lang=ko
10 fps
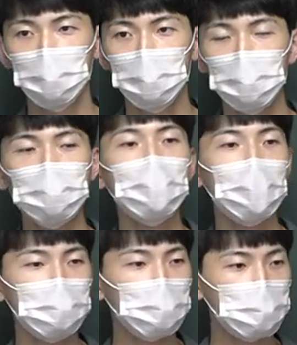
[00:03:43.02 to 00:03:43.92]
진짜
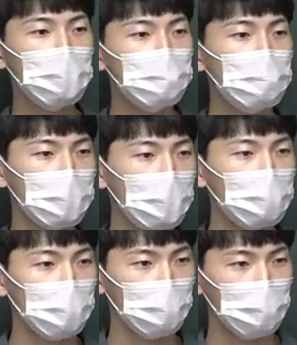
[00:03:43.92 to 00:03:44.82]
그래가지고 오늘 2분씩 한
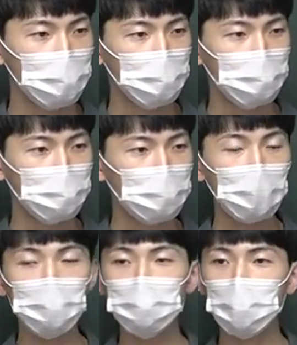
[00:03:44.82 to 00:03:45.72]
거예요.
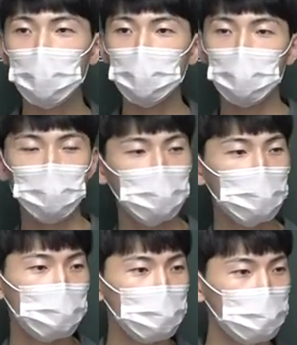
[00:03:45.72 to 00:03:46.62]
여러분 저랑 거의
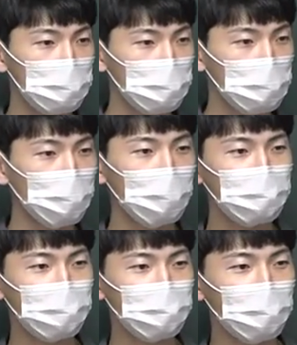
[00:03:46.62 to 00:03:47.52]
1년 동안
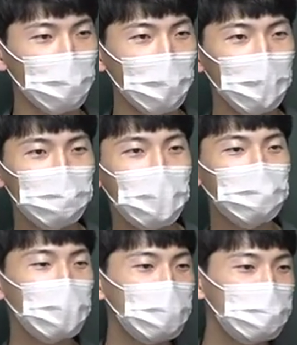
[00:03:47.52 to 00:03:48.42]
하는데도 문제
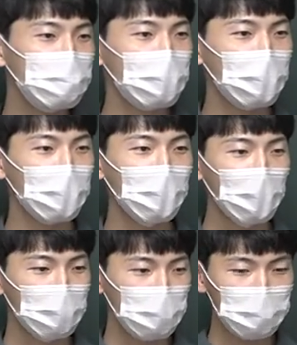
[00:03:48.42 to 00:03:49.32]
풀려가 주는데
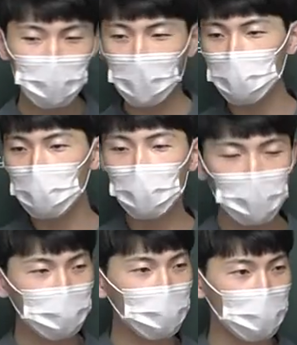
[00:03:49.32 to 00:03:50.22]
책장에 안 넘어가
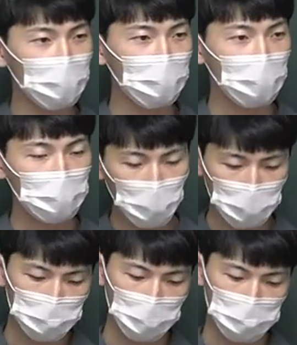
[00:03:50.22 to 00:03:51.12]
이게. 보고
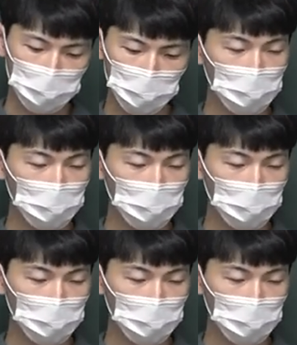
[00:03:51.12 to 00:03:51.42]
있어 계속 여기.